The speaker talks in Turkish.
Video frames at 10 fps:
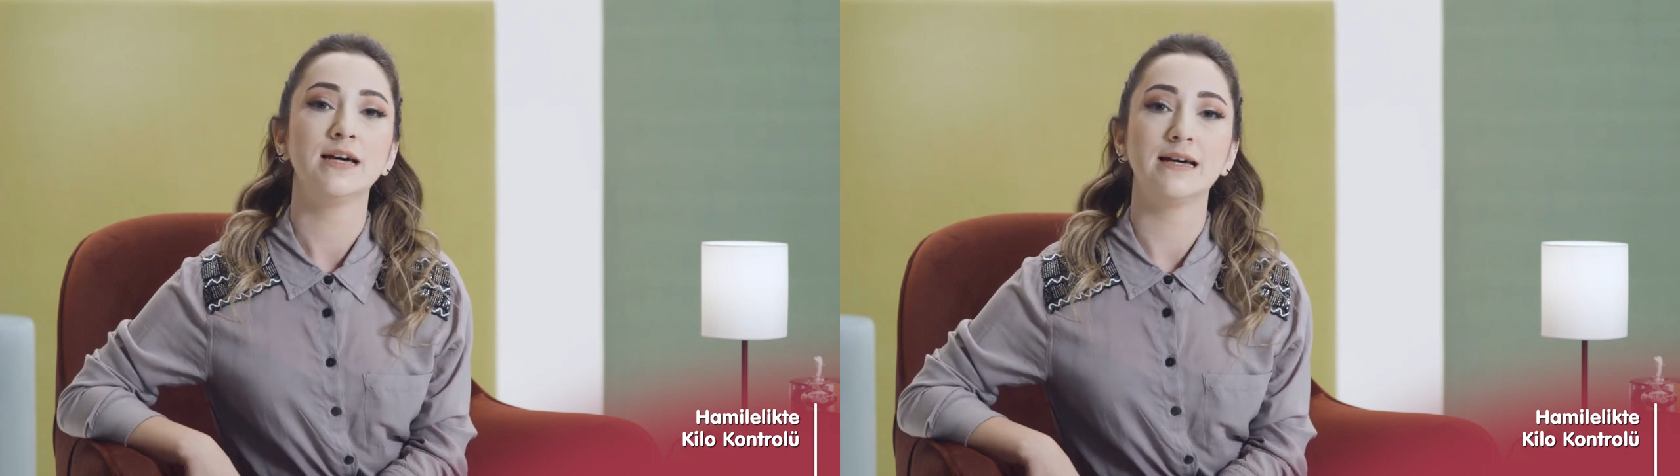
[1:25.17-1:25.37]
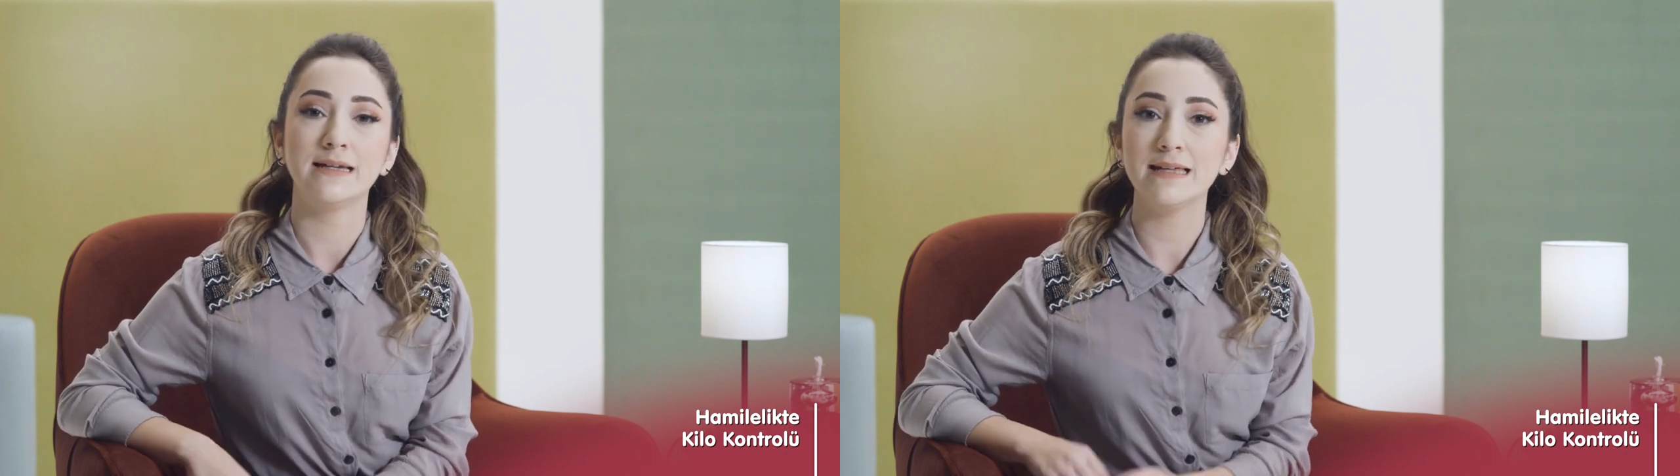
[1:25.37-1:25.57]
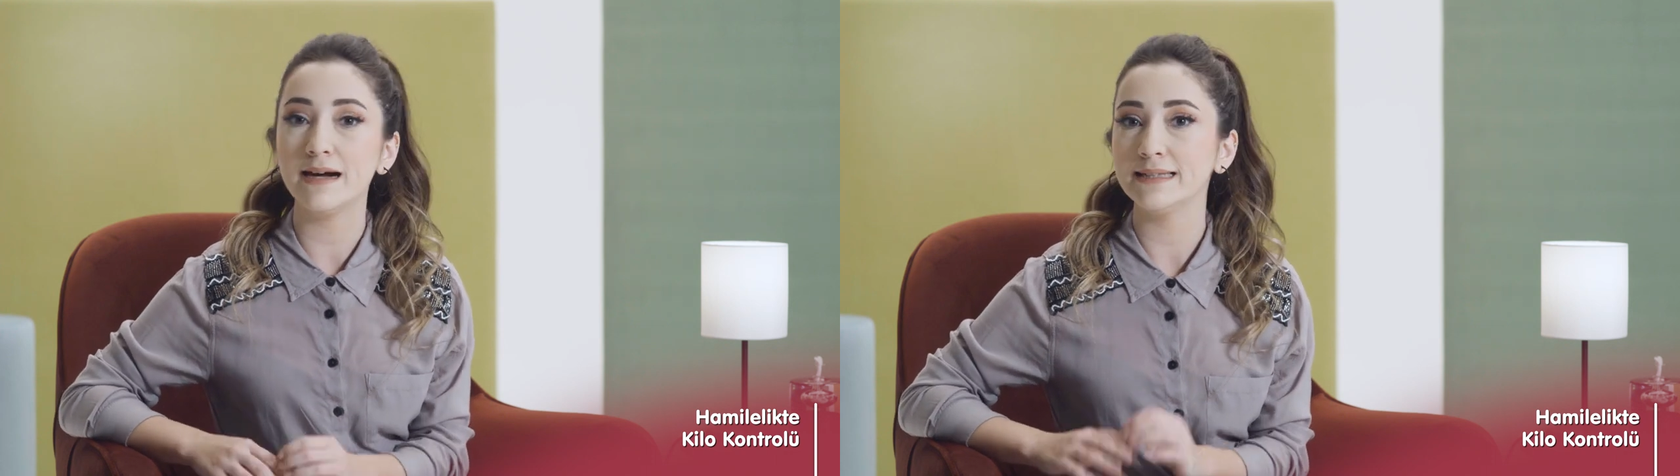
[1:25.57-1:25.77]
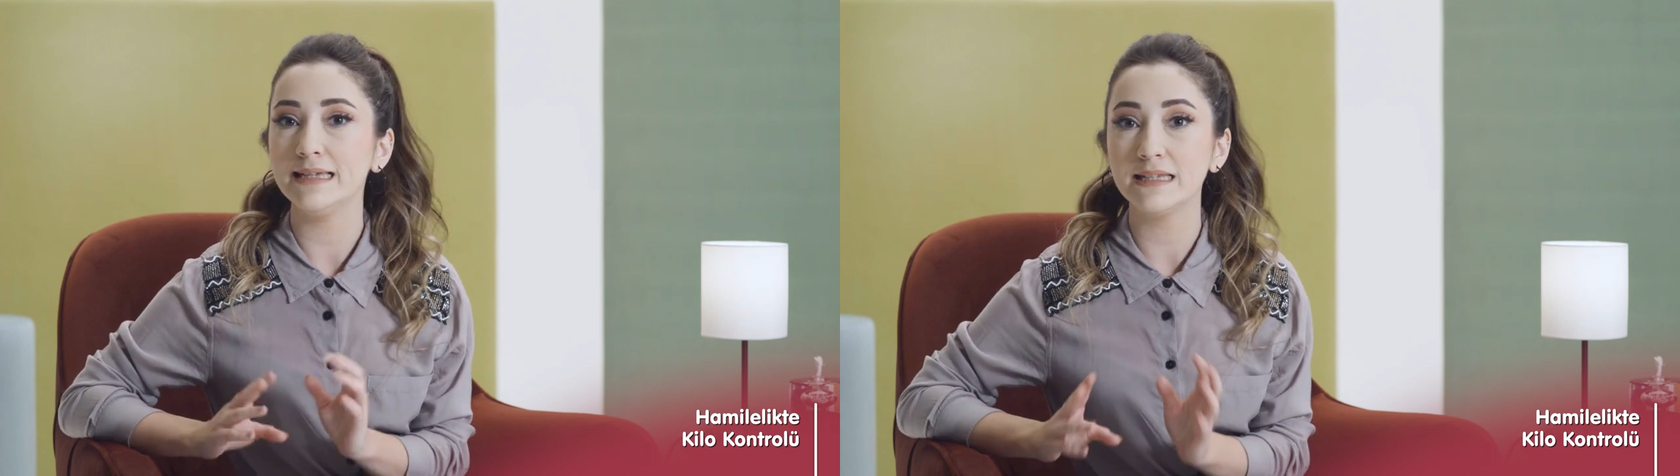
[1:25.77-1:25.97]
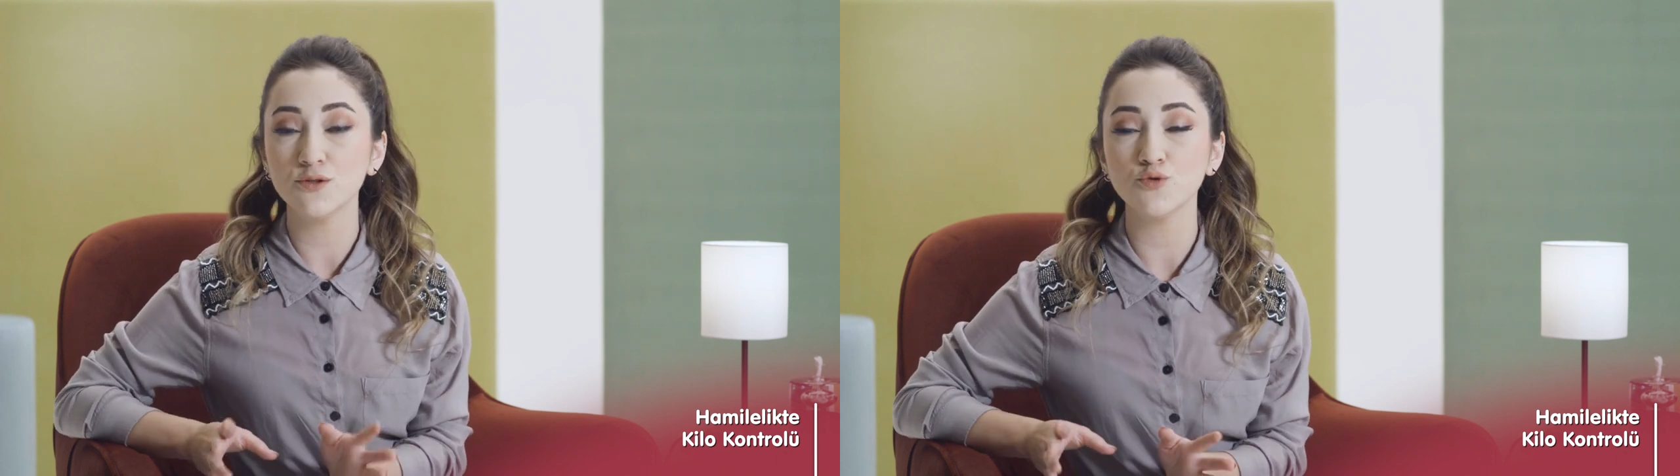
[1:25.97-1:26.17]
E, yani
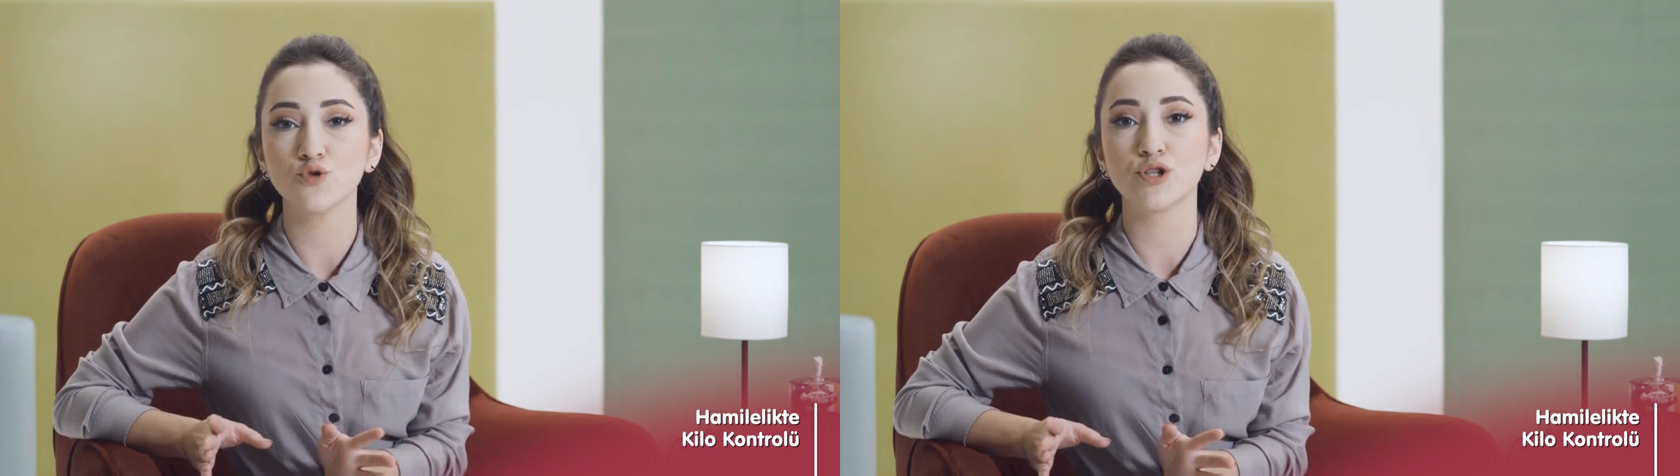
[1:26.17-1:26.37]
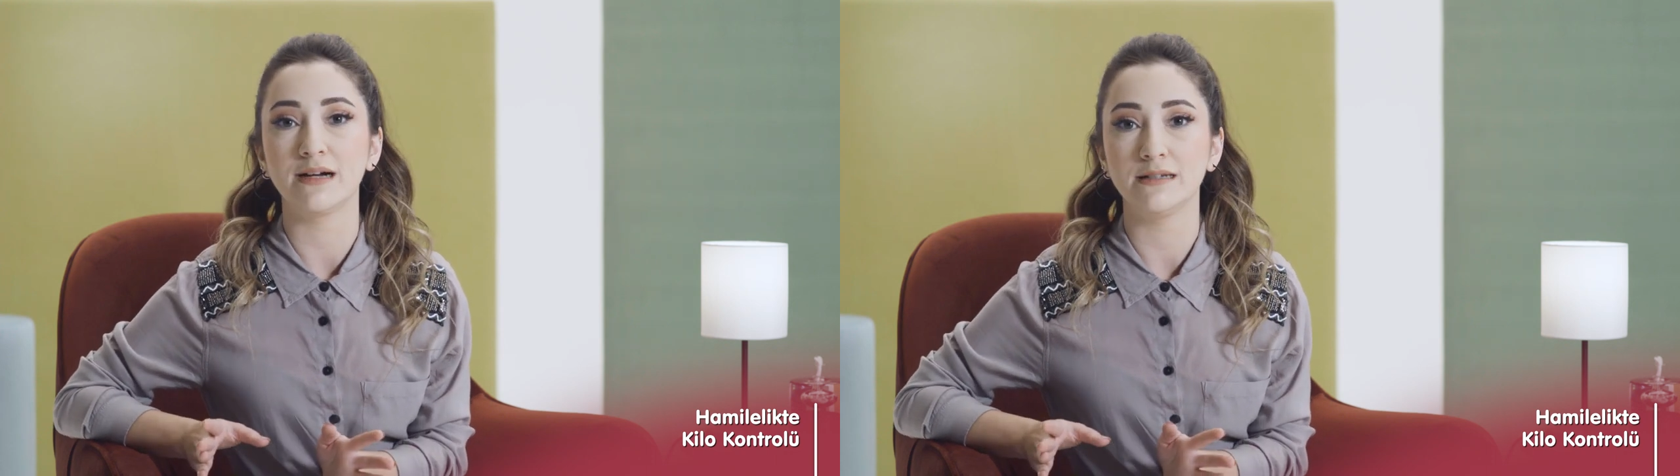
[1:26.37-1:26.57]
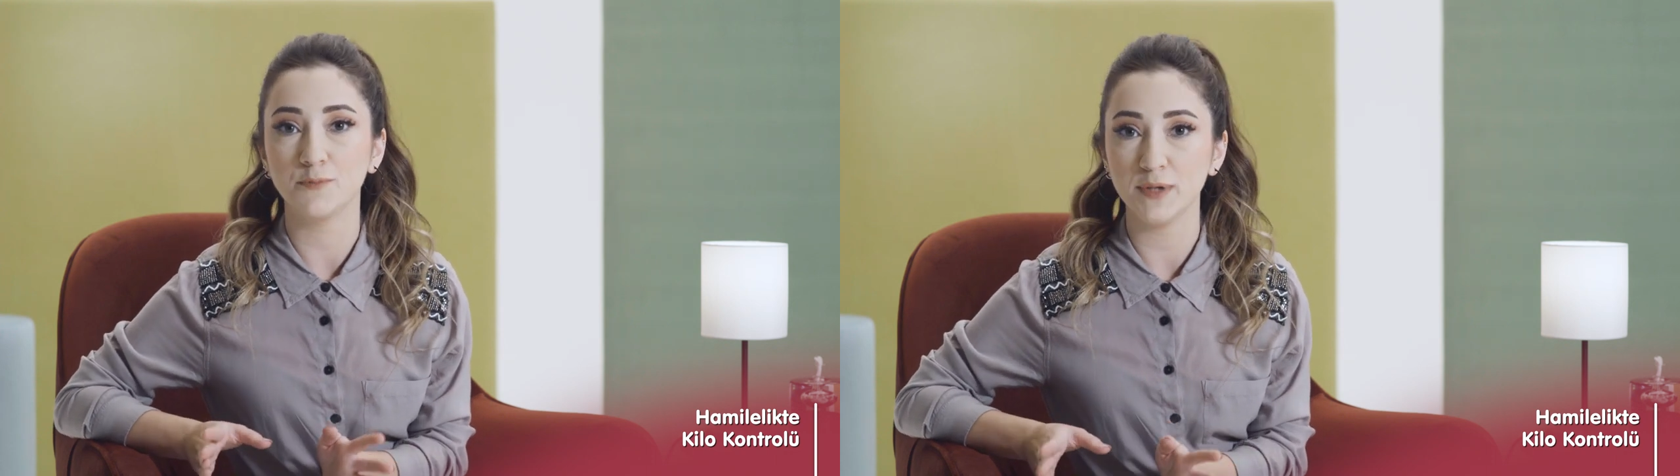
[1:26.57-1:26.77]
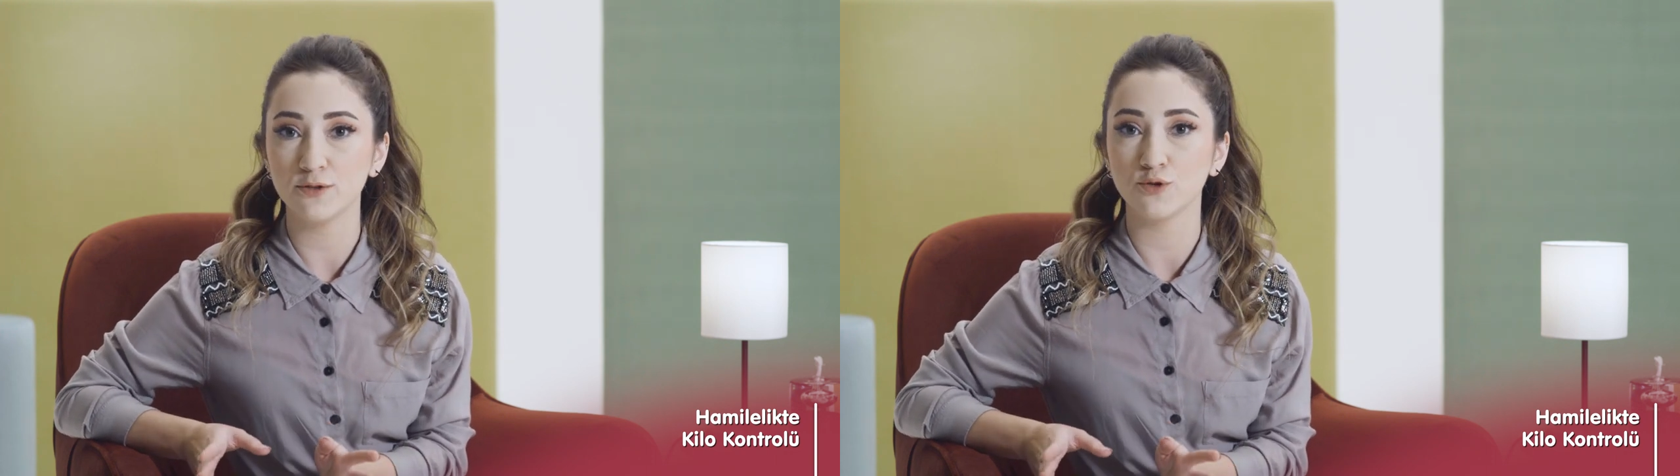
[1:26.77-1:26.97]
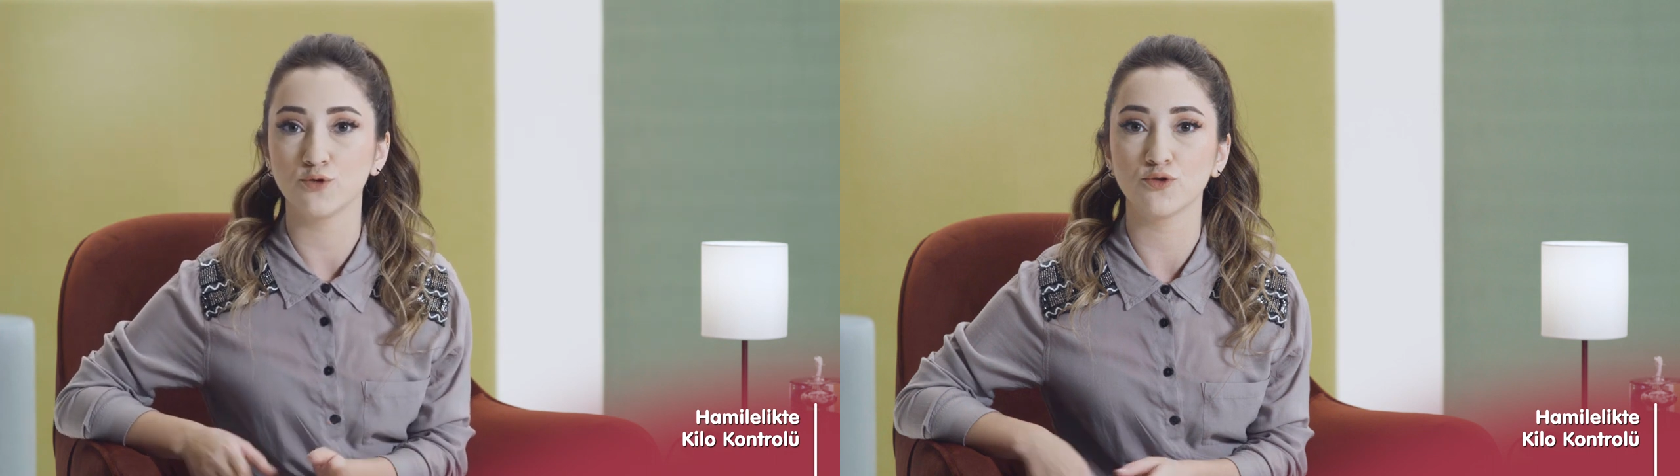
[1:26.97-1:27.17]
ikinci 3 aylık
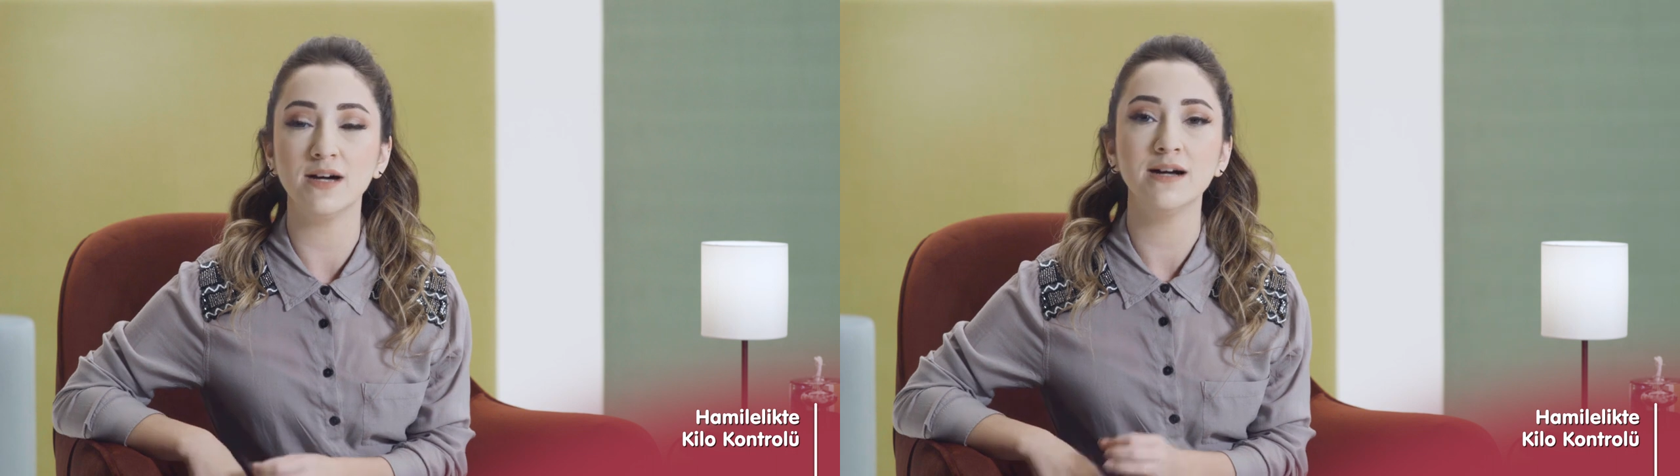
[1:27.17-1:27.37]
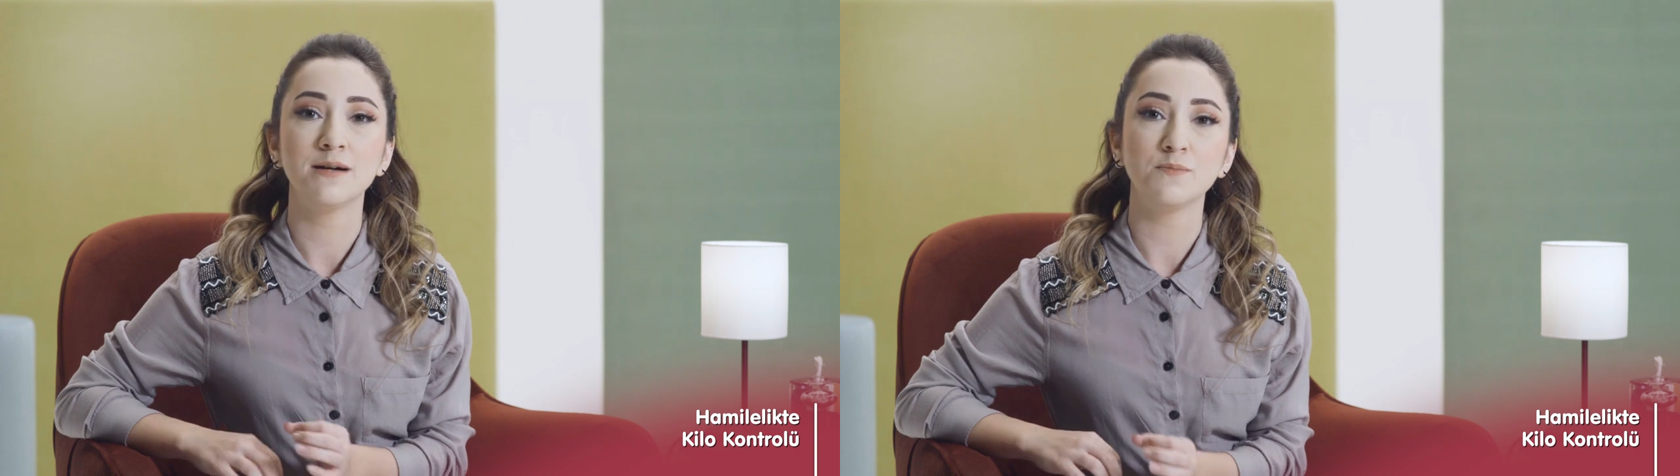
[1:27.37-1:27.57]
periyodu da